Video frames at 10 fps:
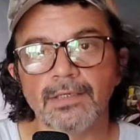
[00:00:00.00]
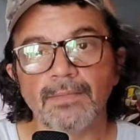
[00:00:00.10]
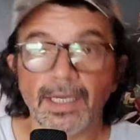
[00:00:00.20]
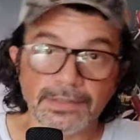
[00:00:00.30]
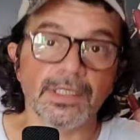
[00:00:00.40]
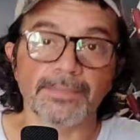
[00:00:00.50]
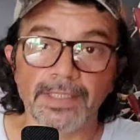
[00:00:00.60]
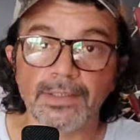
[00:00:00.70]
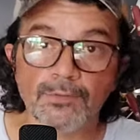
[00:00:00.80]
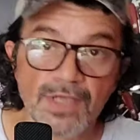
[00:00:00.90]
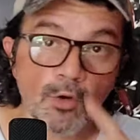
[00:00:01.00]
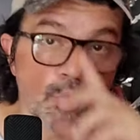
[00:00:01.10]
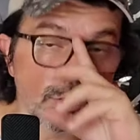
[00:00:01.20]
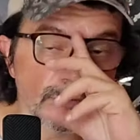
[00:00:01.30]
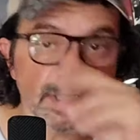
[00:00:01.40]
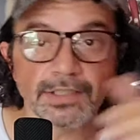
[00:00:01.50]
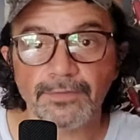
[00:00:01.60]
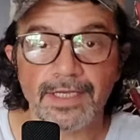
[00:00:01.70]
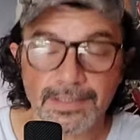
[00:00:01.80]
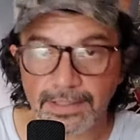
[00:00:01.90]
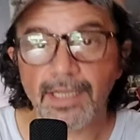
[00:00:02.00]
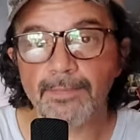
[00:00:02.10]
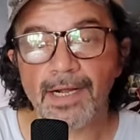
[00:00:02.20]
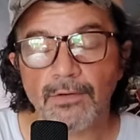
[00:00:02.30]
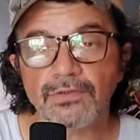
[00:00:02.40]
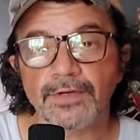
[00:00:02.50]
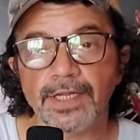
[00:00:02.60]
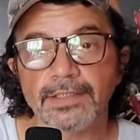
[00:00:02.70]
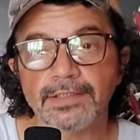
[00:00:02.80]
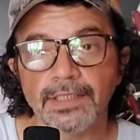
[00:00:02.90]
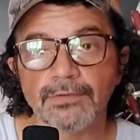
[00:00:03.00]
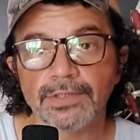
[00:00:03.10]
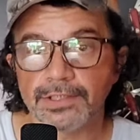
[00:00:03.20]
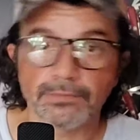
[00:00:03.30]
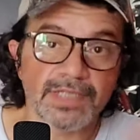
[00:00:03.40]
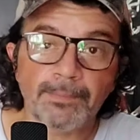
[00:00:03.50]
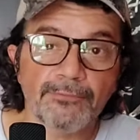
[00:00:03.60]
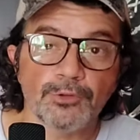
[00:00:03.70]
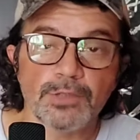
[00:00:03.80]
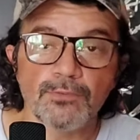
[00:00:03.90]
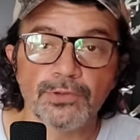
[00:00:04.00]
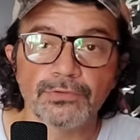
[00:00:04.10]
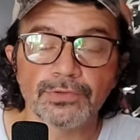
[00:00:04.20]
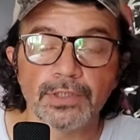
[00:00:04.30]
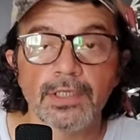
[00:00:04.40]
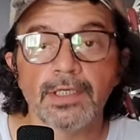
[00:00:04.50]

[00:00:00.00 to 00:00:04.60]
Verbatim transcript: mas também tem os acordos que eles fazem, tem que pagar os fretes, né? Ou seja, não dá para fugir muito.